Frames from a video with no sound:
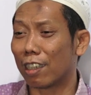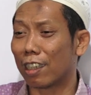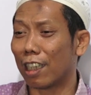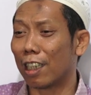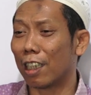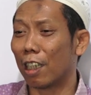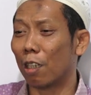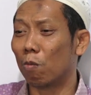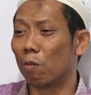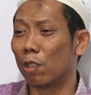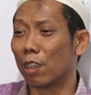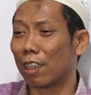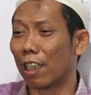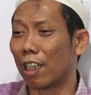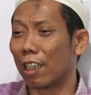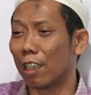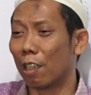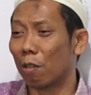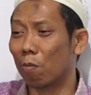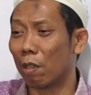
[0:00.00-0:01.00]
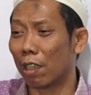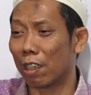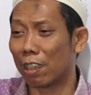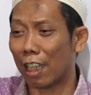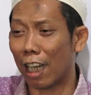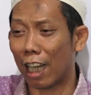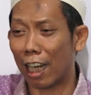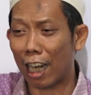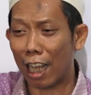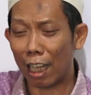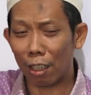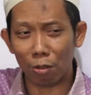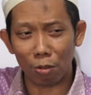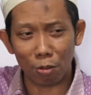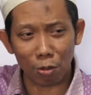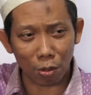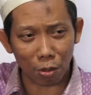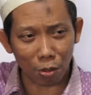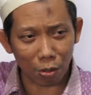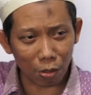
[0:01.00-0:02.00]
nggak saya misalnya
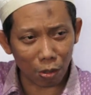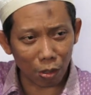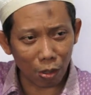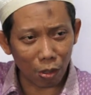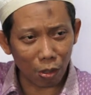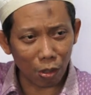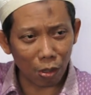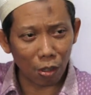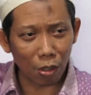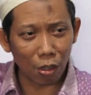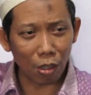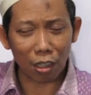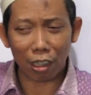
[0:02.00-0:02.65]
berjalan untuk ya.